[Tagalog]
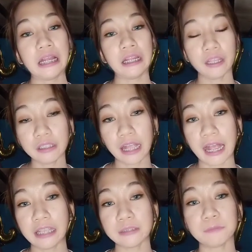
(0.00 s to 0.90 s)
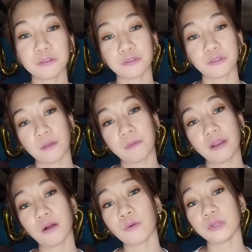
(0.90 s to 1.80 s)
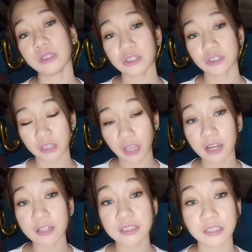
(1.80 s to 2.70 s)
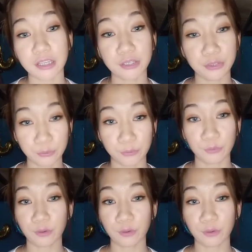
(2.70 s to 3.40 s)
Ngayon guys, may gusto na naman akong i-share sa inyo